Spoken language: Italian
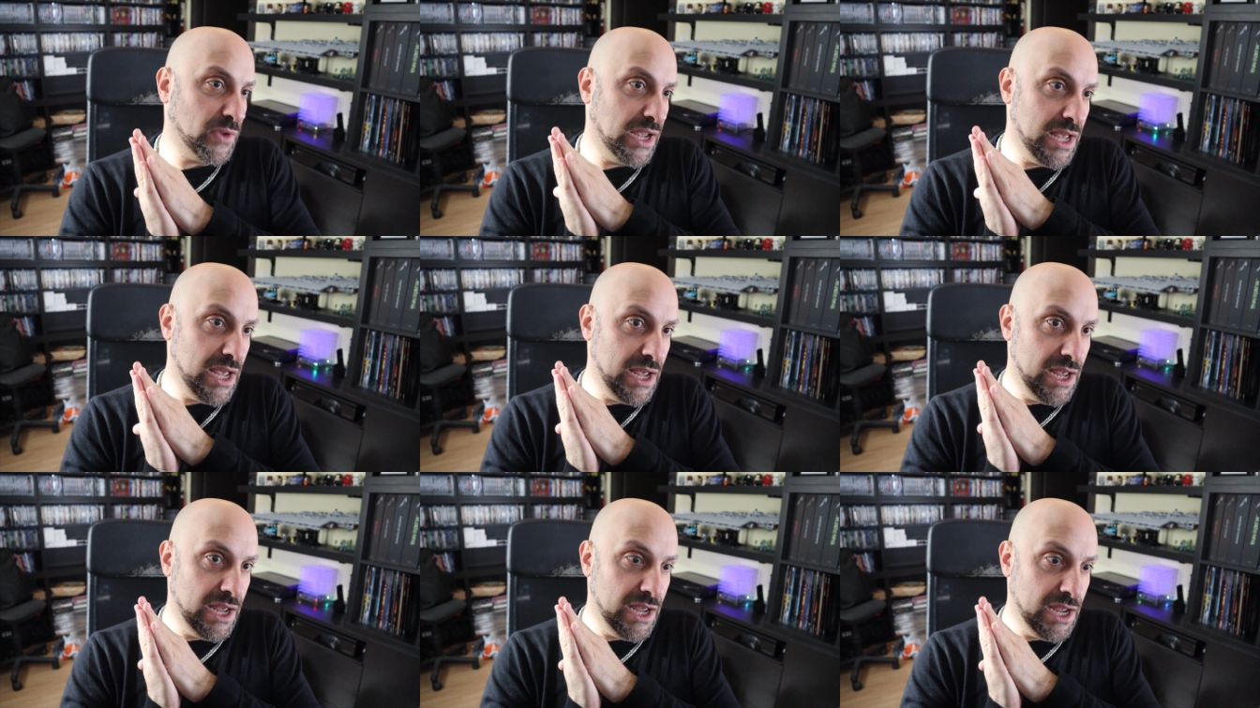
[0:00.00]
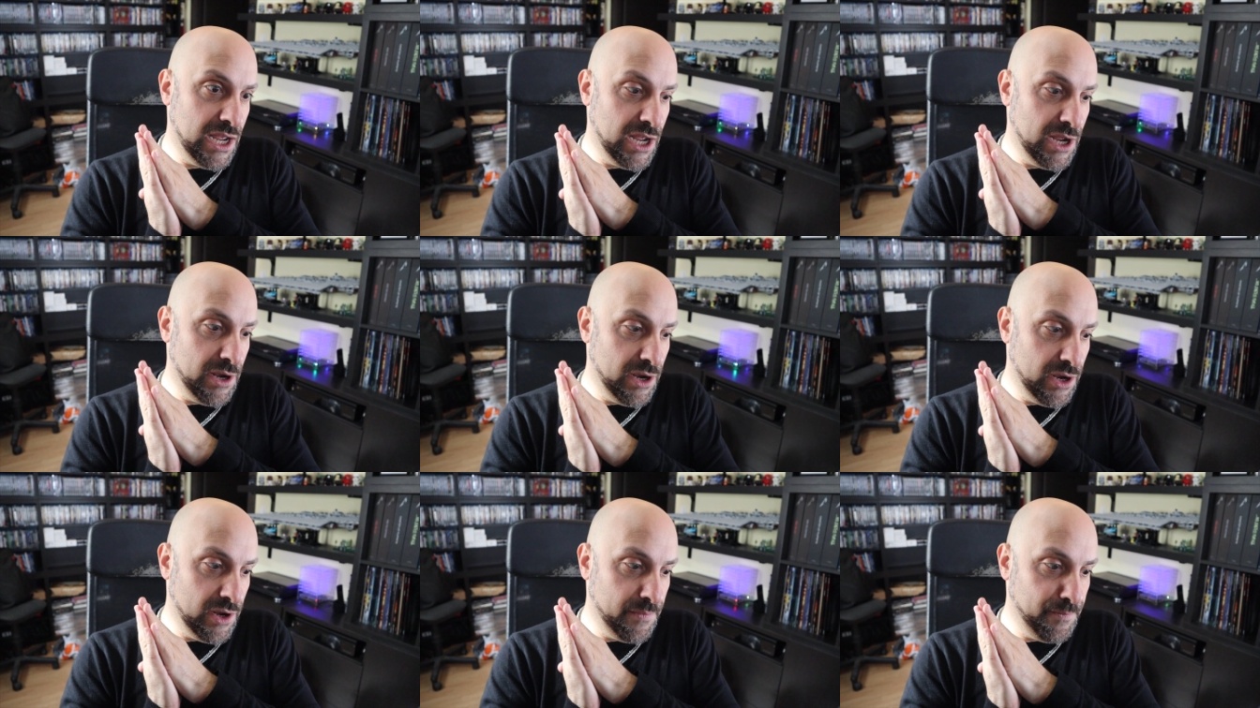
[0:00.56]

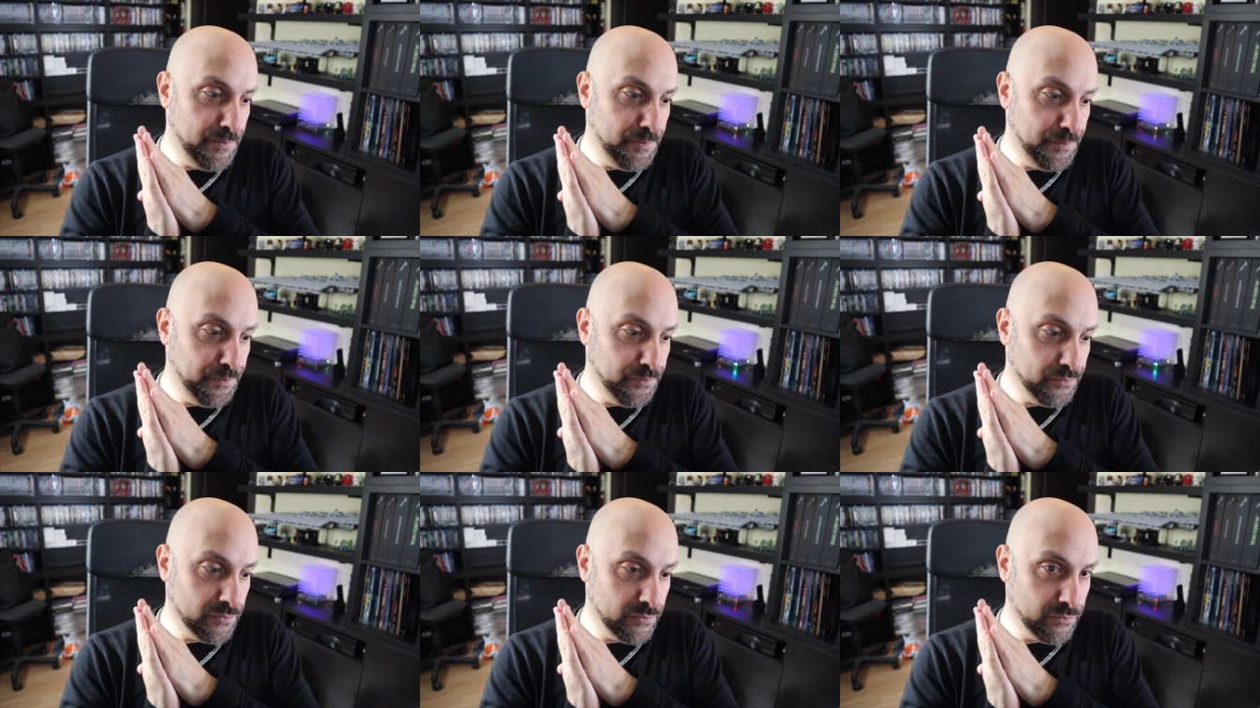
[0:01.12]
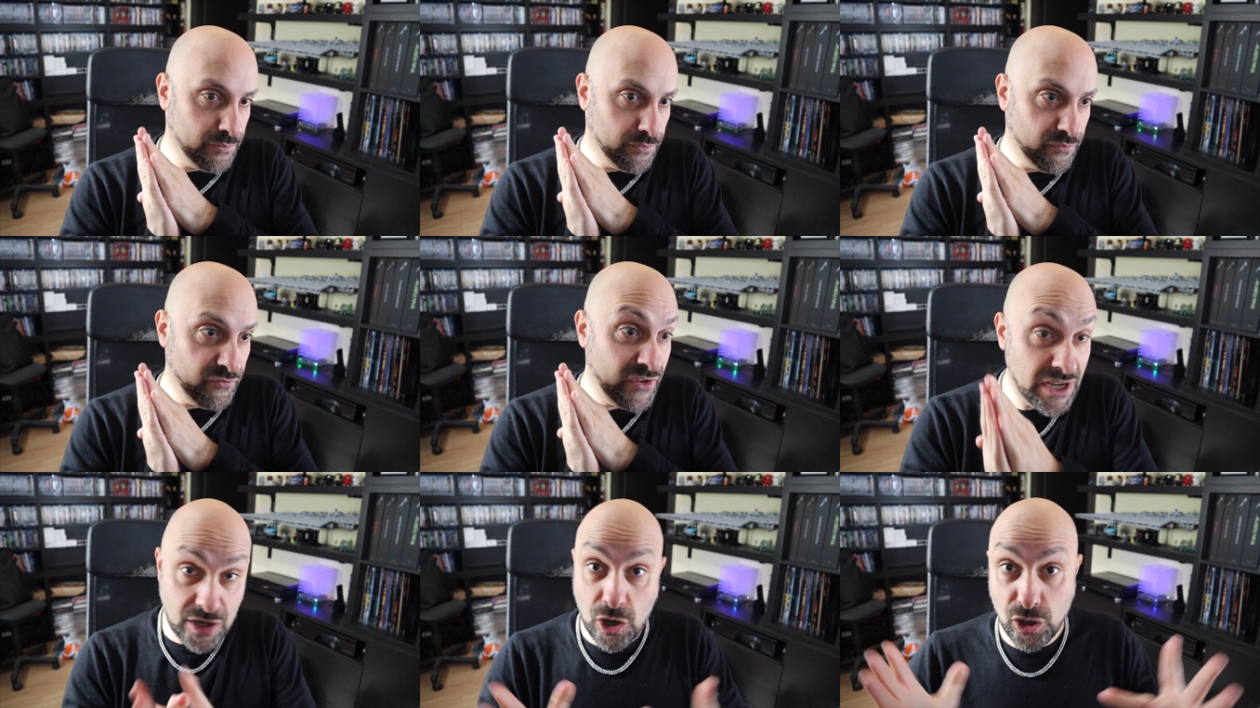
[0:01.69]
uh,
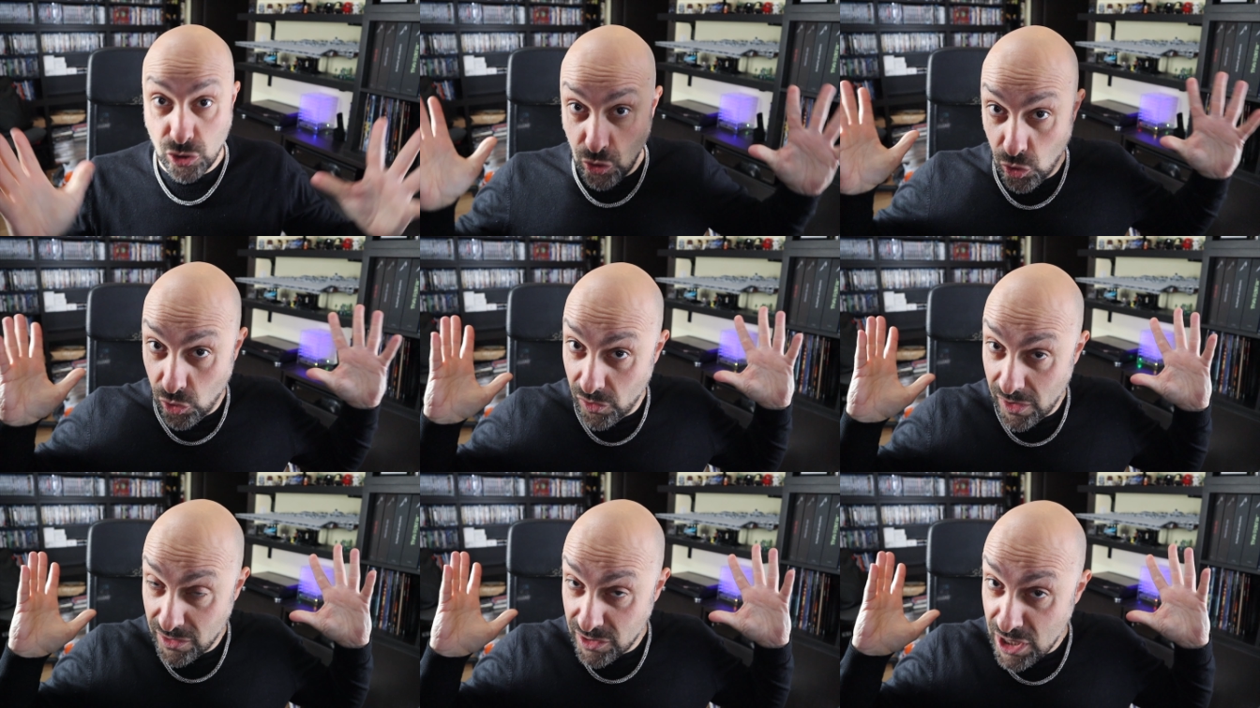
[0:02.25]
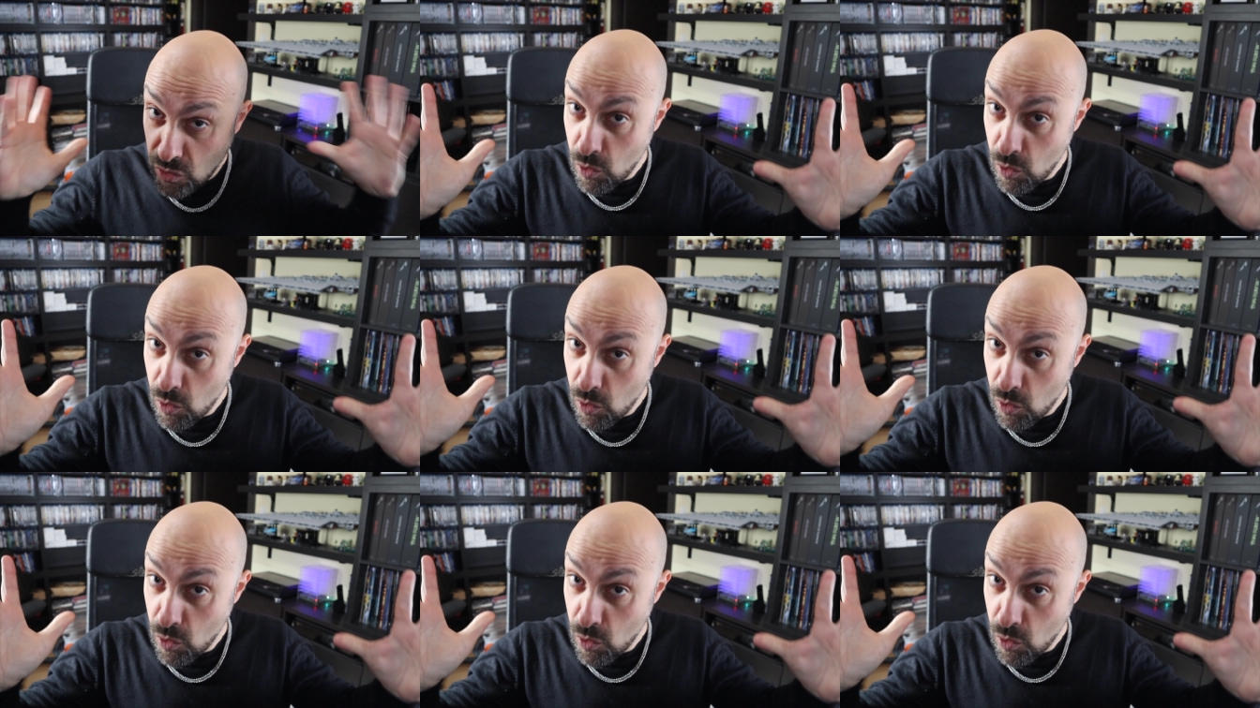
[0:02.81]
vi ricordo di